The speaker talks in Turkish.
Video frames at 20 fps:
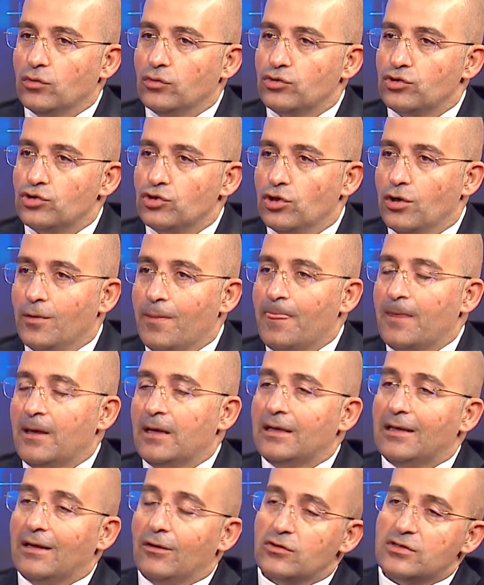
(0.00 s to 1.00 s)
oluşuyor.
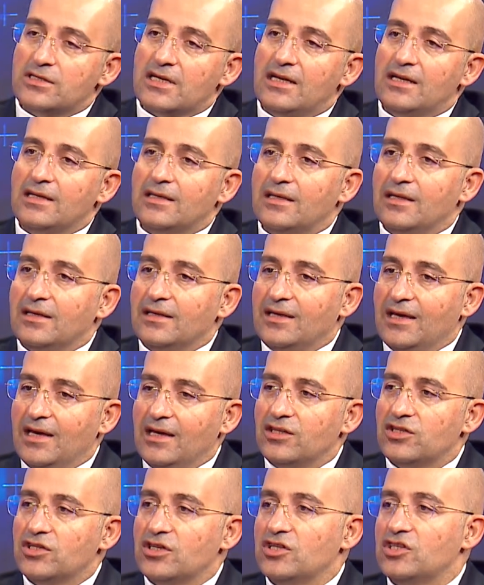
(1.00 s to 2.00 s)
Özellikle
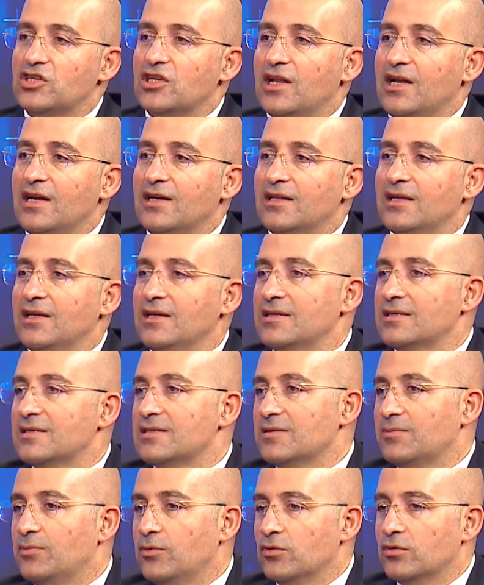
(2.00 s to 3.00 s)
genç kişilerde
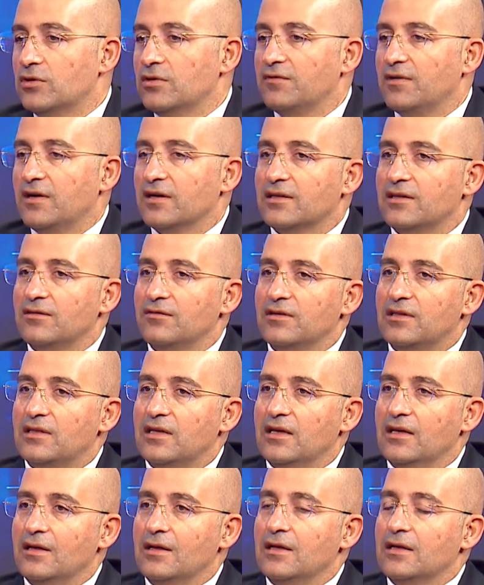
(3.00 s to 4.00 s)
sportif
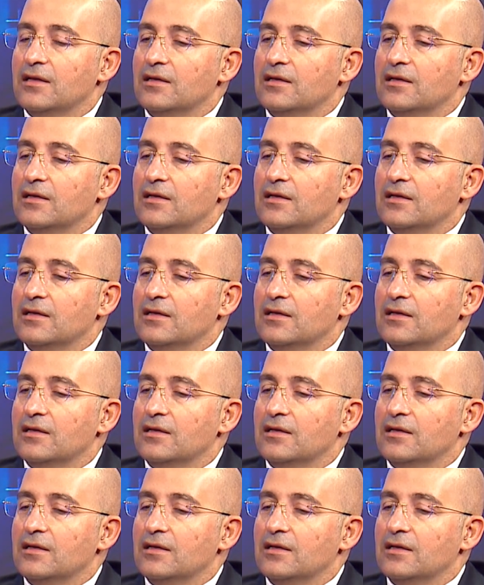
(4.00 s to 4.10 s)
aktivite,